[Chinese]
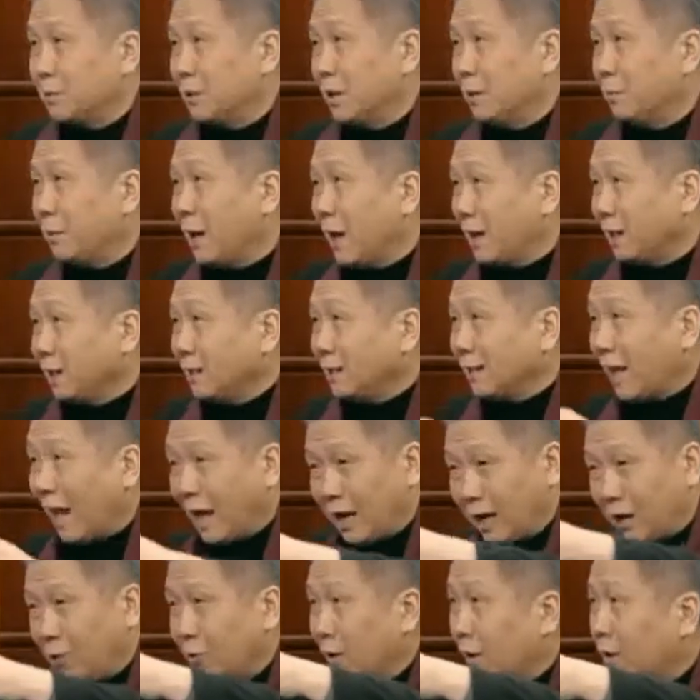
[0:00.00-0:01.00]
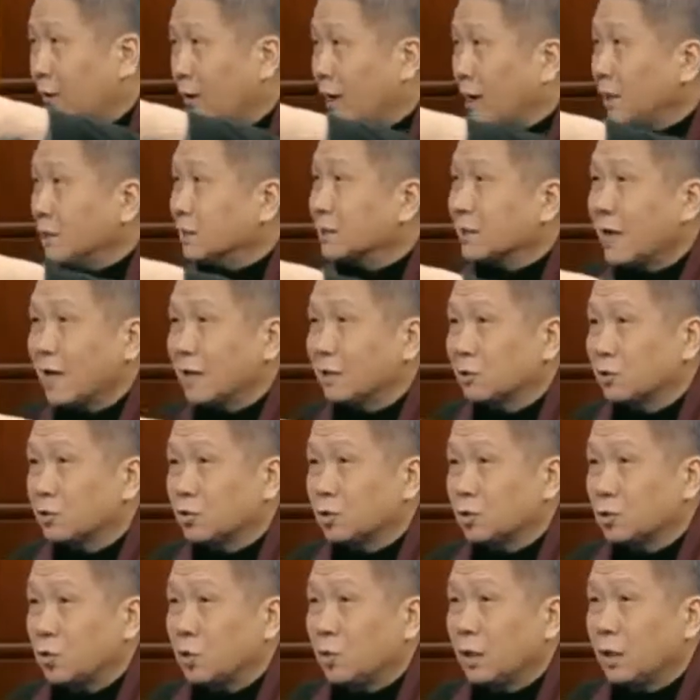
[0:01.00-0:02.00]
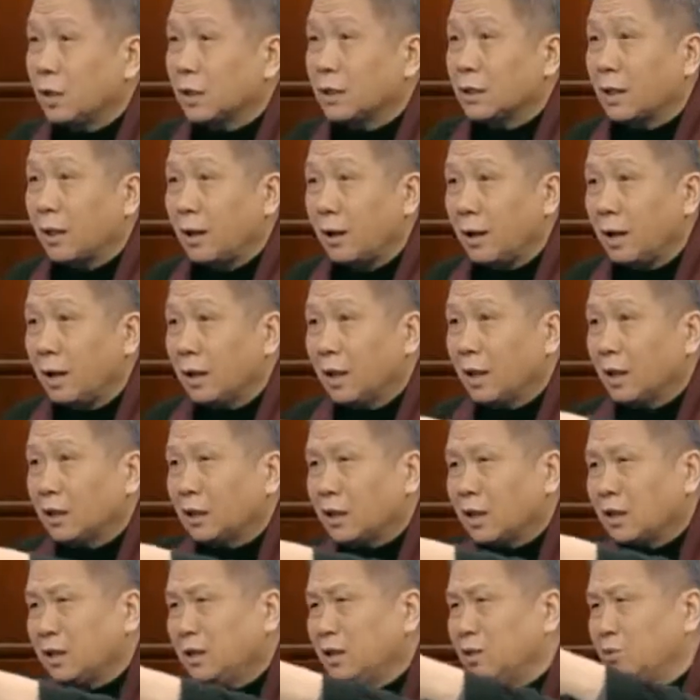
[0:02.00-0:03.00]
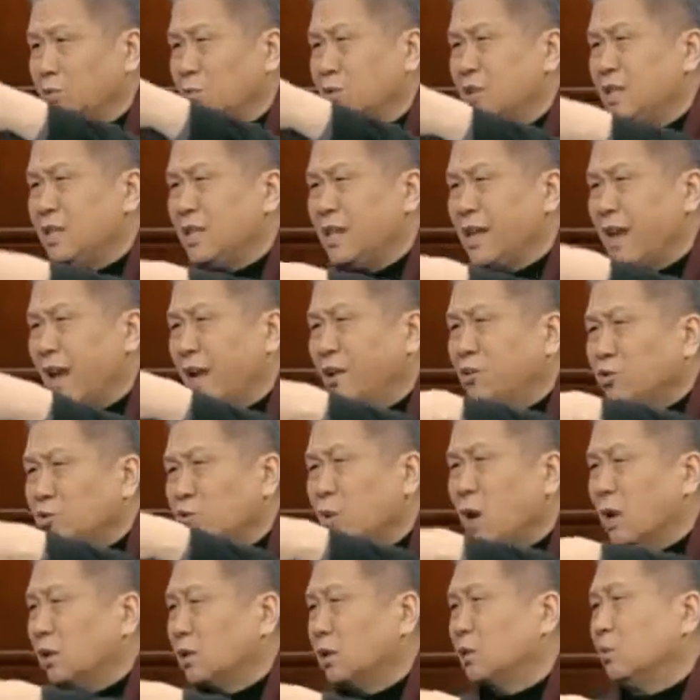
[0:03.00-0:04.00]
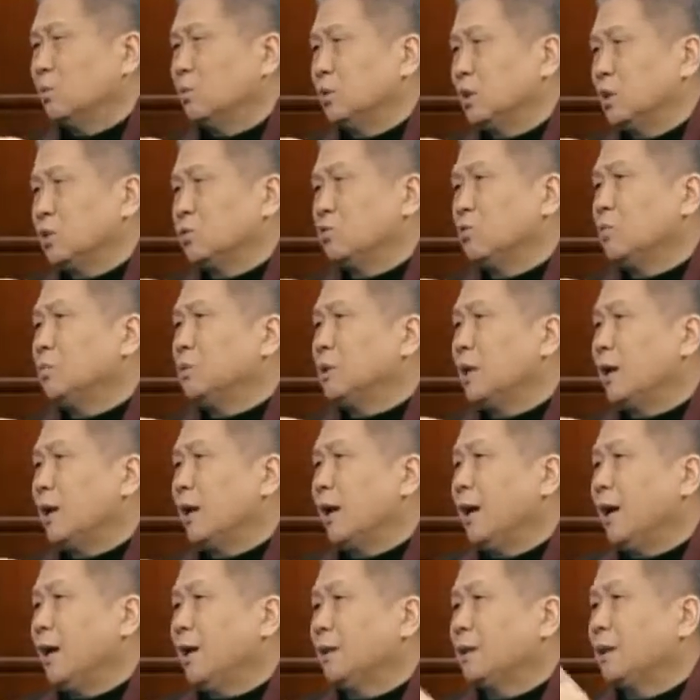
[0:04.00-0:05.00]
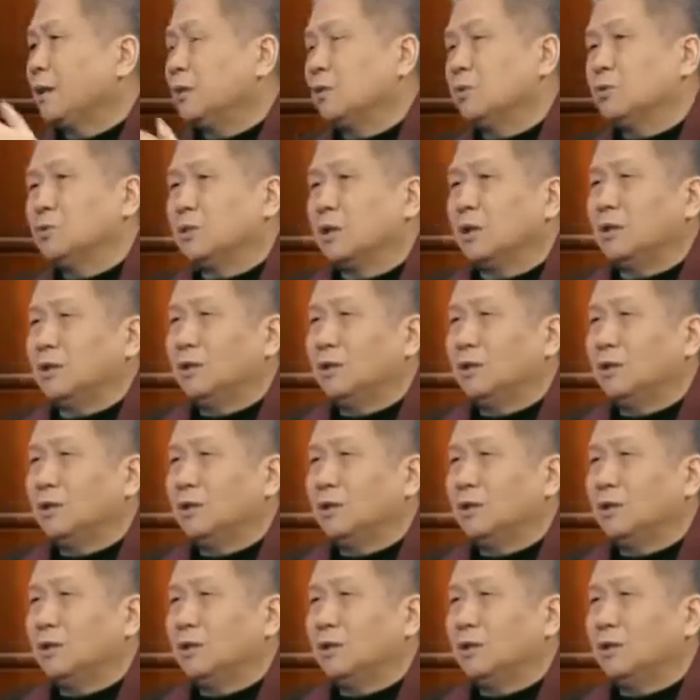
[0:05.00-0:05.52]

子不可怕，你打开哗啦哗啦的沙子就冲下去了。它是一种黏状的东西，说不上来，它就